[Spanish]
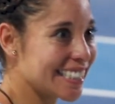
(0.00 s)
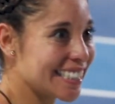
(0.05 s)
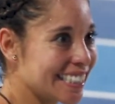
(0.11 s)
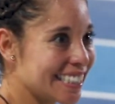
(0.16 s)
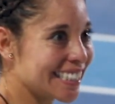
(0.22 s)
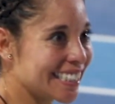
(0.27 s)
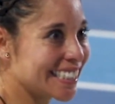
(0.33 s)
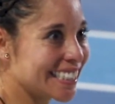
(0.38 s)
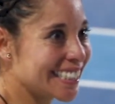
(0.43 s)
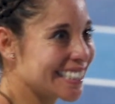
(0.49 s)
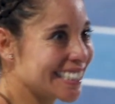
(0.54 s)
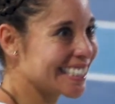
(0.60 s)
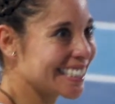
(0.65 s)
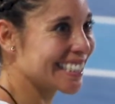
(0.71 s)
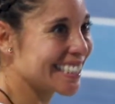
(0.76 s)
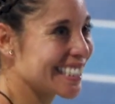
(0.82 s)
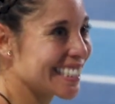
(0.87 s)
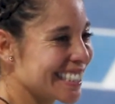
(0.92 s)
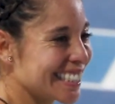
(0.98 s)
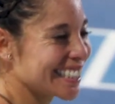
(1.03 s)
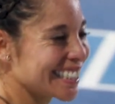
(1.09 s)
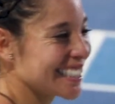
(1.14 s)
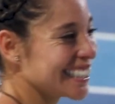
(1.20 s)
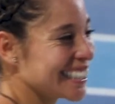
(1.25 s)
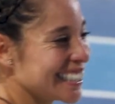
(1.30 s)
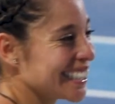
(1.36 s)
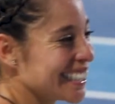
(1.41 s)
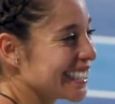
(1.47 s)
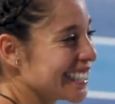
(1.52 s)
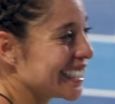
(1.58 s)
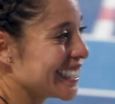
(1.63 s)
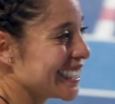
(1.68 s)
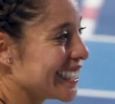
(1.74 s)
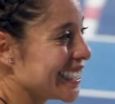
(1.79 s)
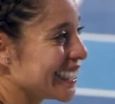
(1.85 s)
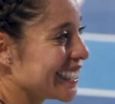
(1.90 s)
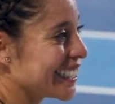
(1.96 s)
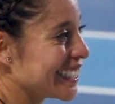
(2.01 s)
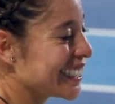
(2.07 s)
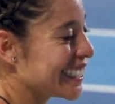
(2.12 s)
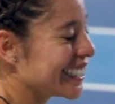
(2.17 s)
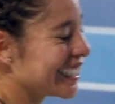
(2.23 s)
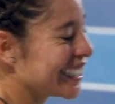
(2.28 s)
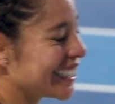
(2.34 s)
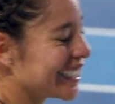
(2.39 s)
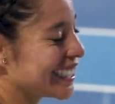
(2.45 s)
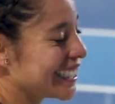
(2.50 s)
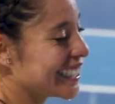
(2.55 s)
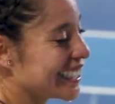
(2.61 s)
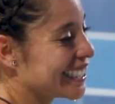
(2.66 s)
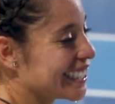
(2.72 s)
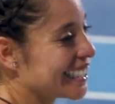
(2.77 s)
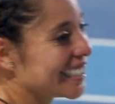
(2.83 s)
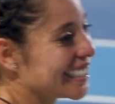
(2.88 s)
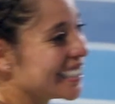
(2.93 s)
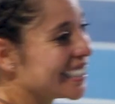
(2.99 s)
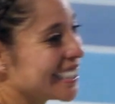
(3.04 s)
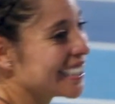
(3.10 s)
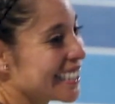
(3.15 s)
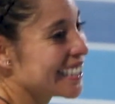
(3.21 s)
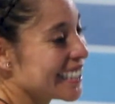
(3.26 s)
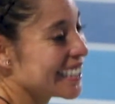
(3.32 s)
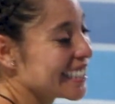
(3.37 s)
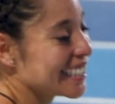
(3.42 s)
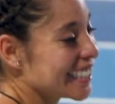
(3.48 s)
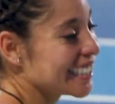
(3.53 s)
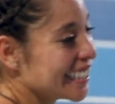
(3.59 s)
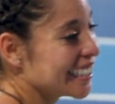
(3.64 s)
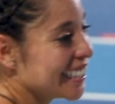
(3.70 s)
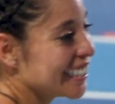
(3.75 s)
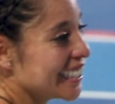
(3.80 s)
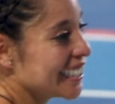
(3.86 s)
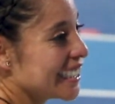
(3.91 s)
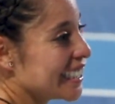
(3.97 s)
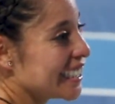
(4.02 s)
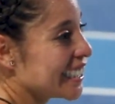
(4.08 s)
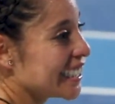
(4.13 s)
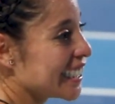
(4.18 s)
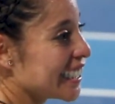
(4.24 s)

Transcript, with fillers: Para mí fueron mis primeros Juegos Centroamericanos, entonces fue una experiencia